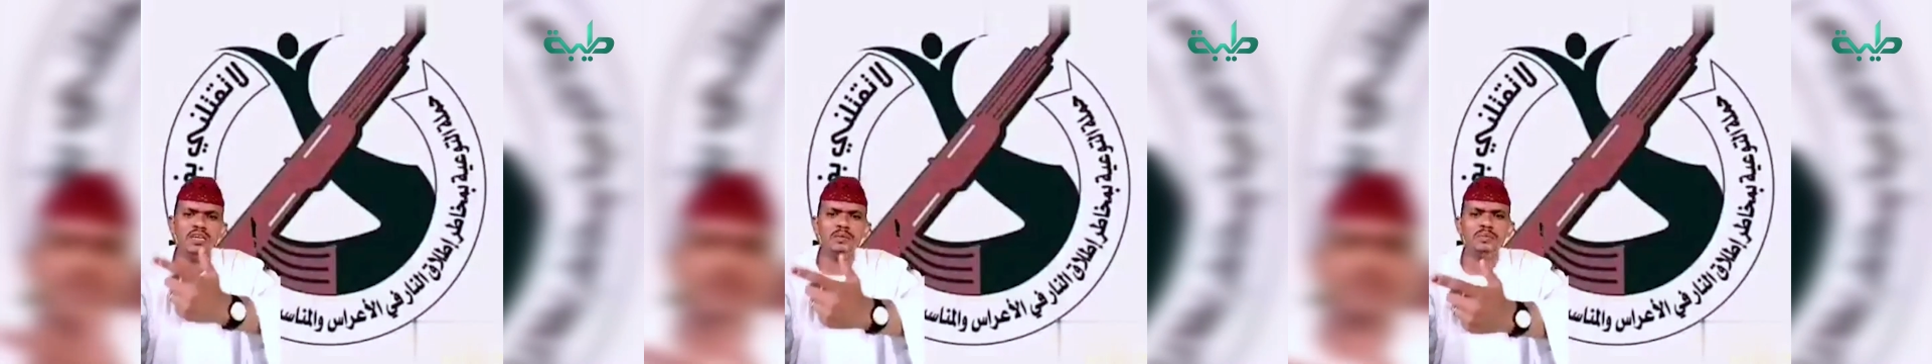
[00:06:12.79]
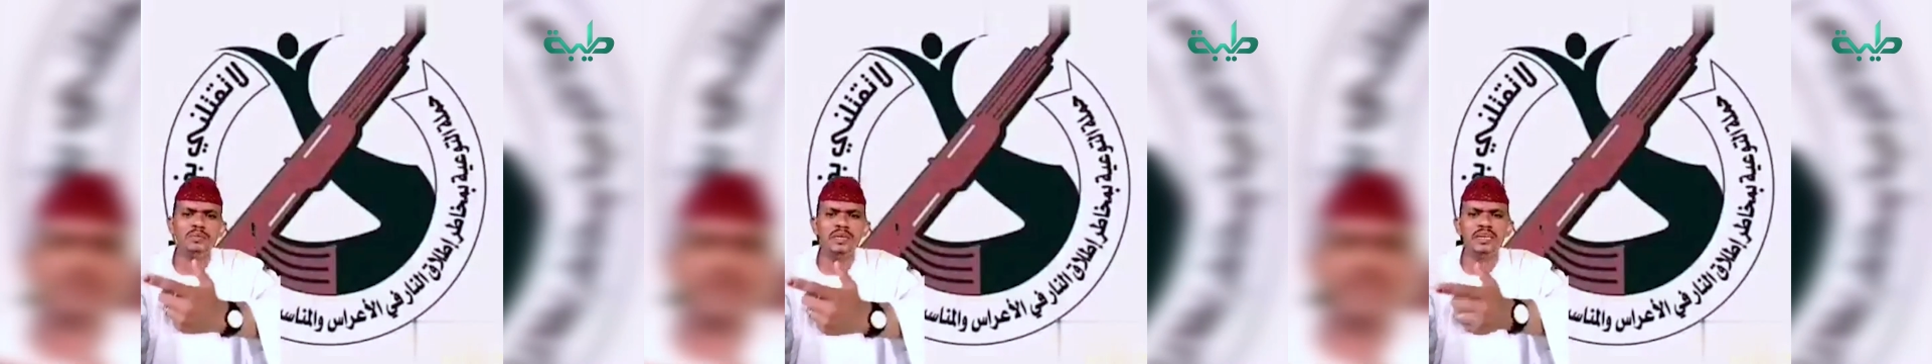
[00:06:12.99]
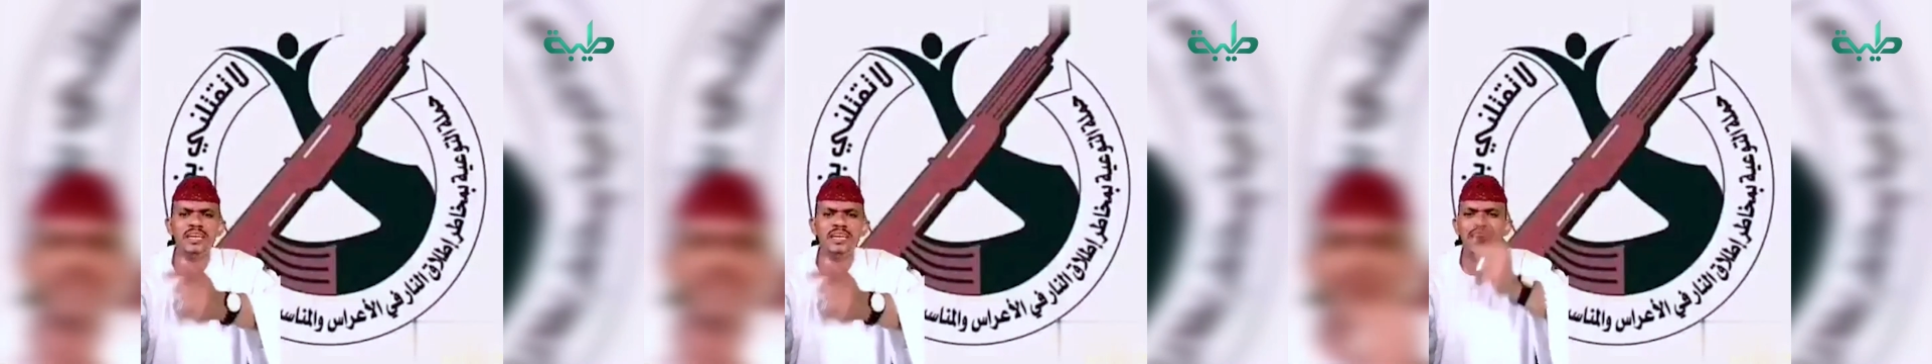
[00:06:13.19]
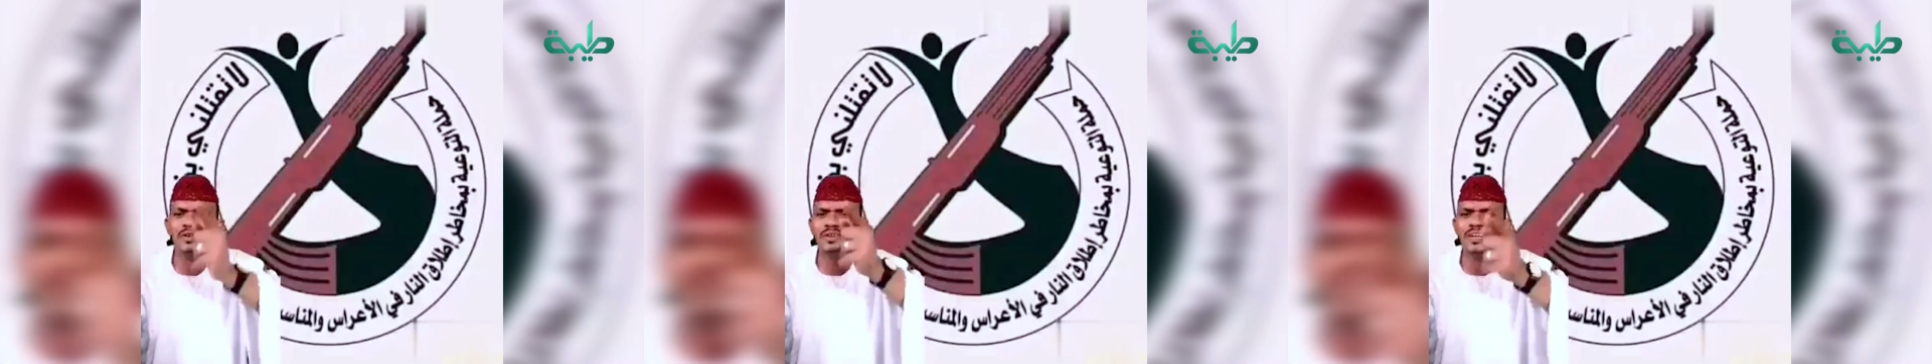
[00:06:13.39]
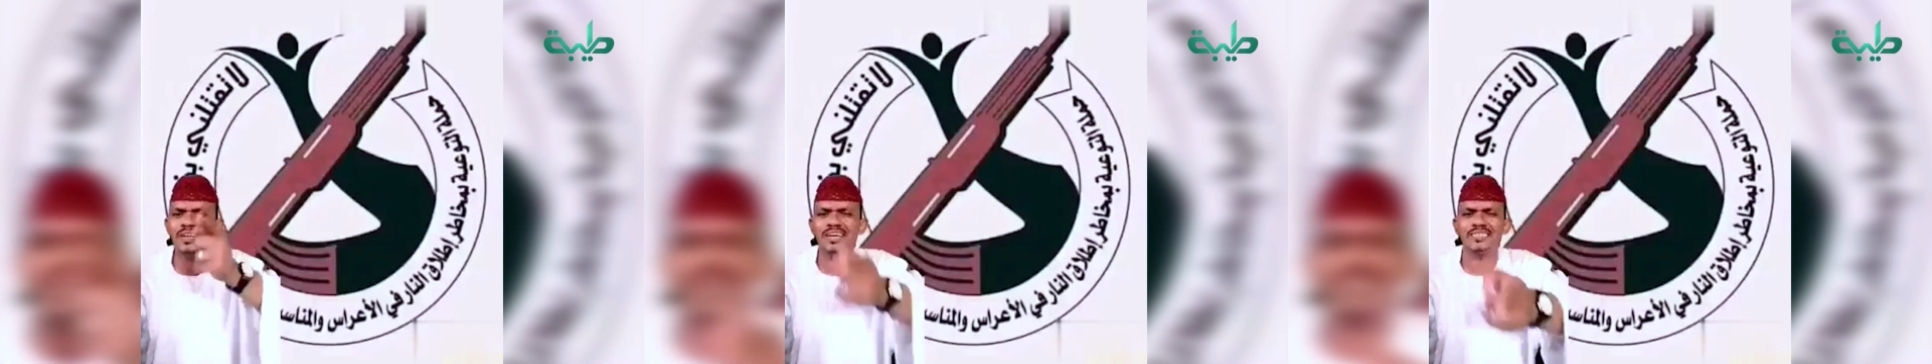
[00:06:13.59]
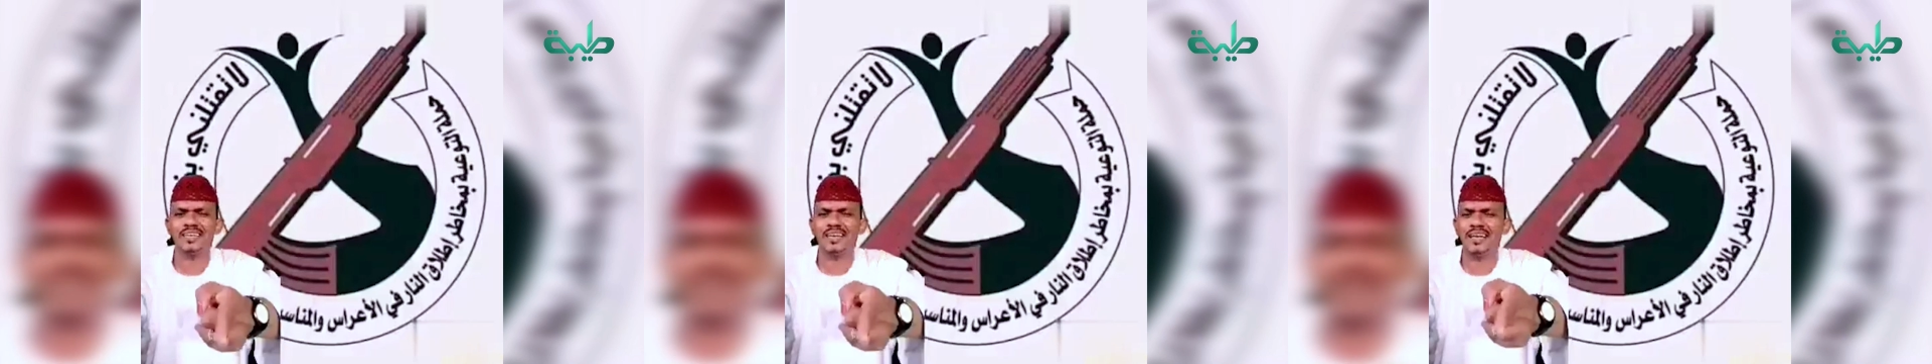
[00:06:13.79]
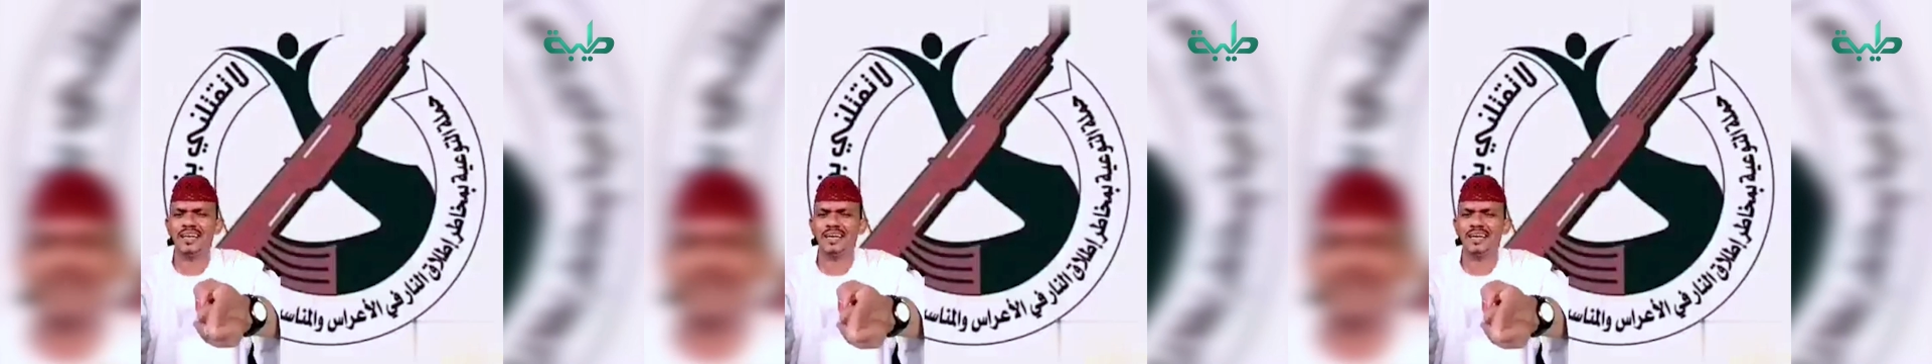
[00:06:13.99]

اللعب بالنار وان حصل